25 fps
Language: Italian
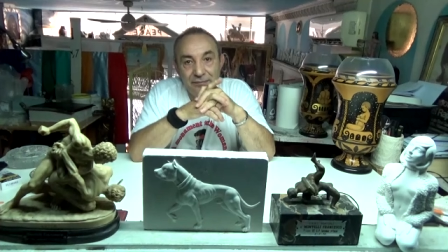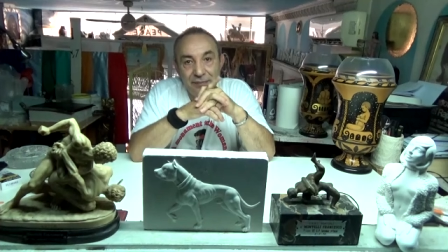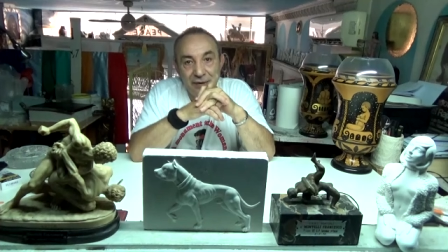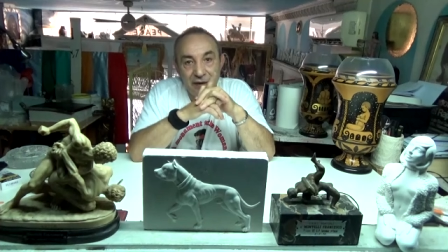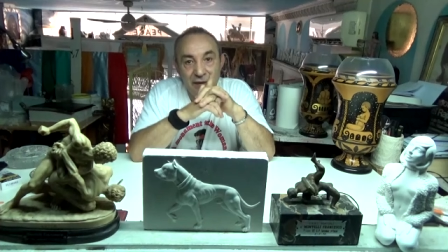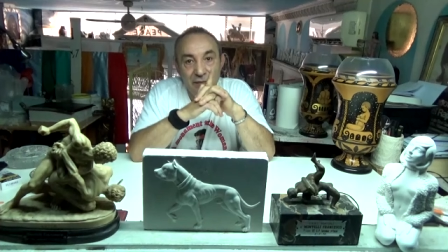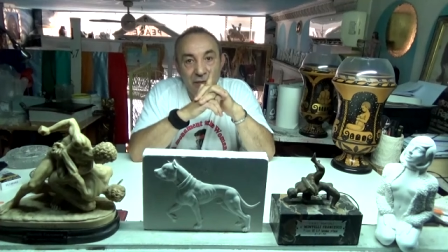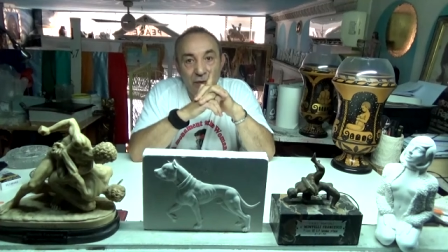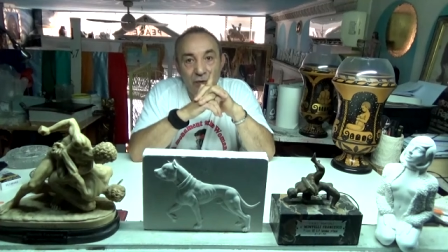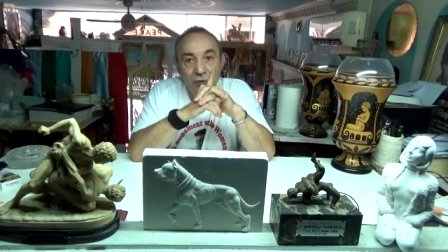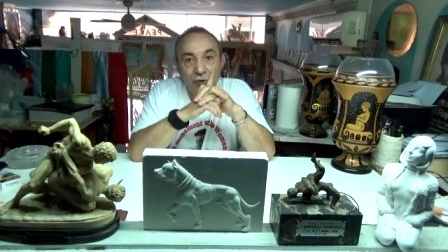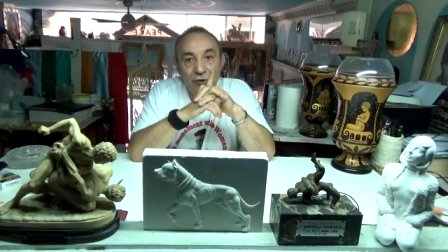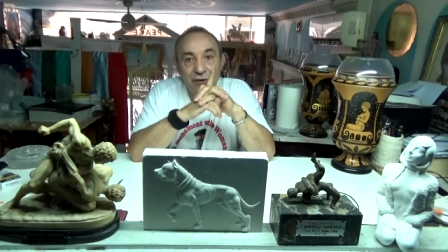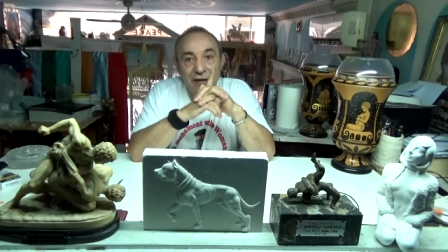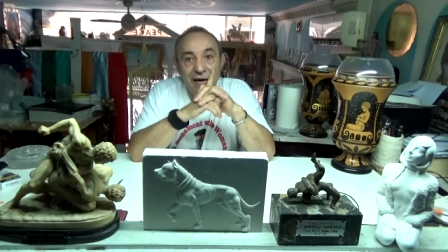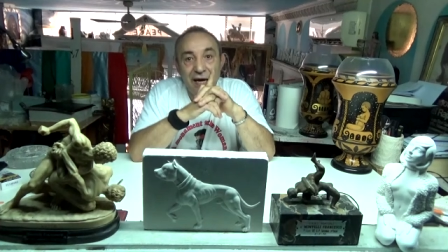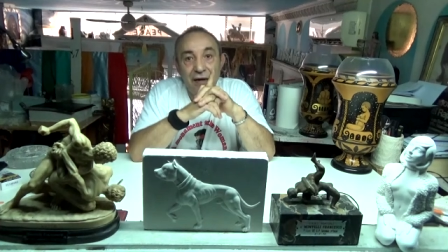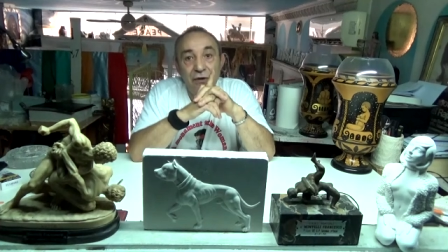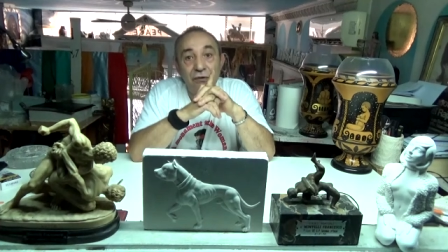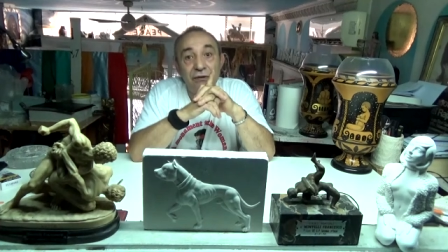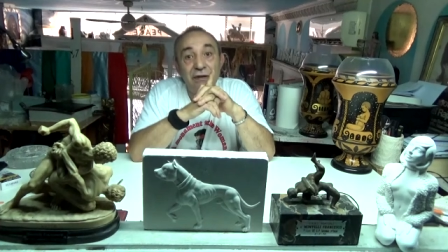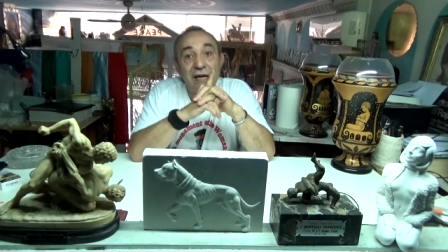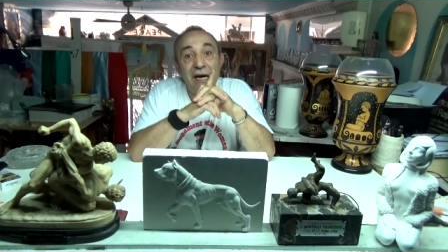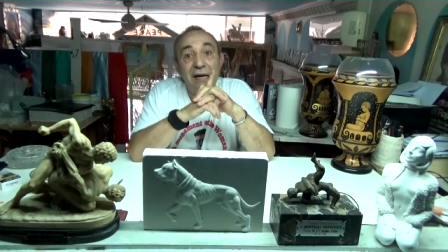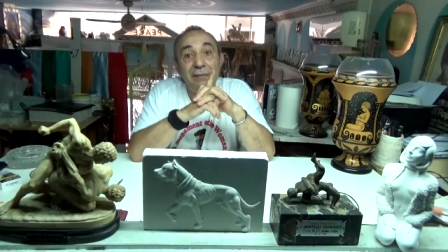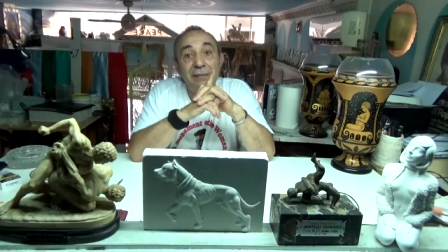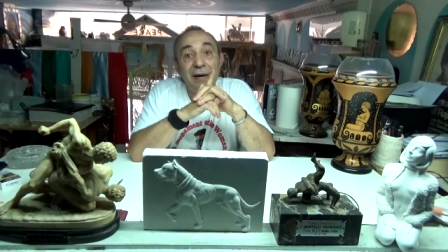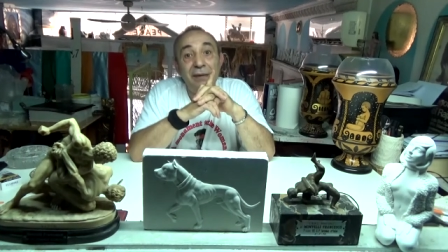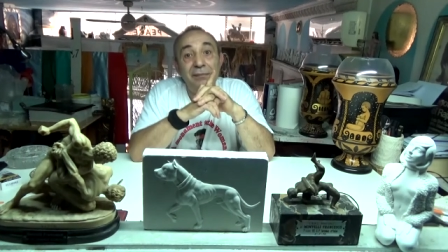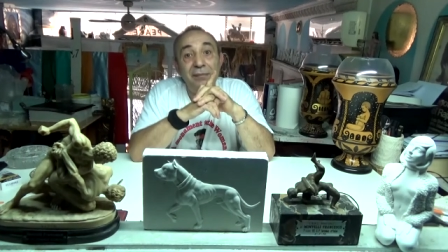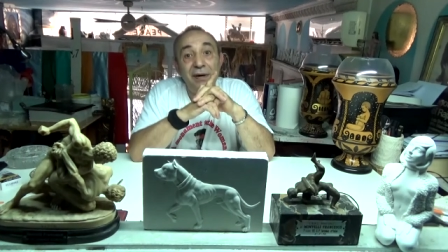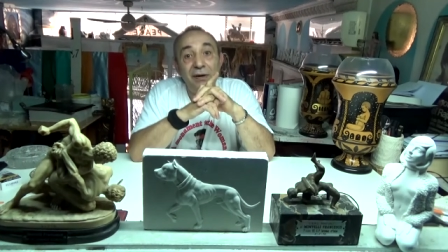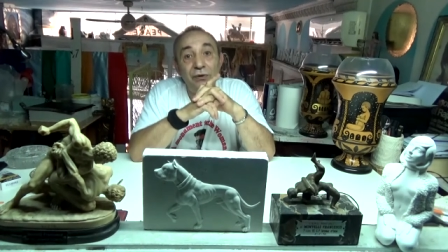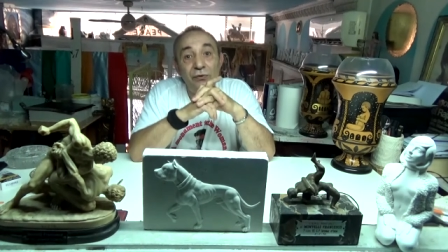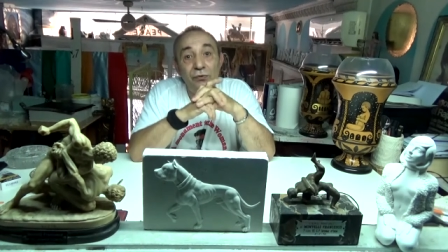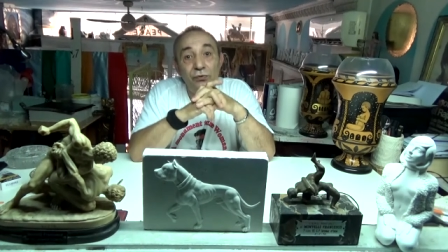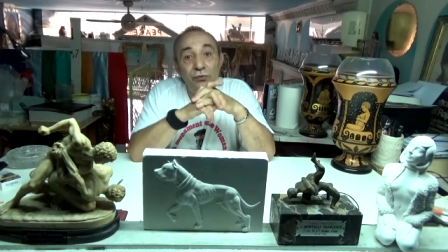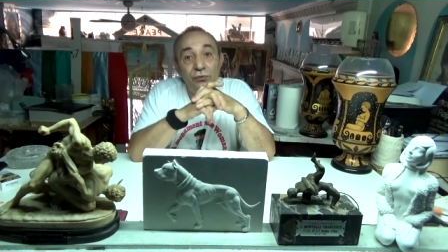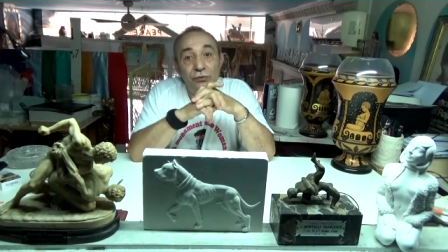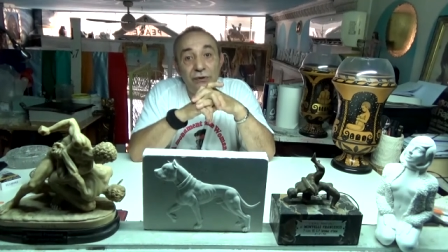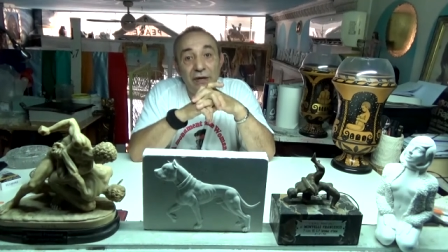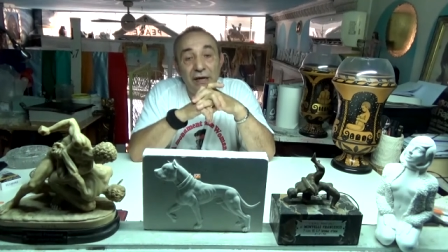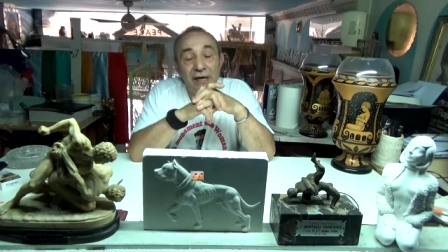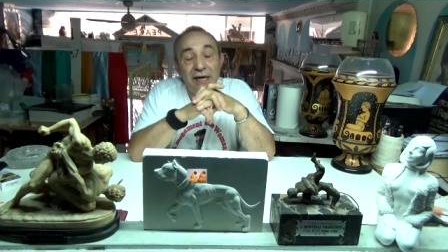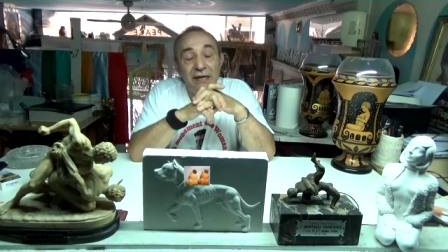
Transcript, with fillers: primo modello della mamma nuda,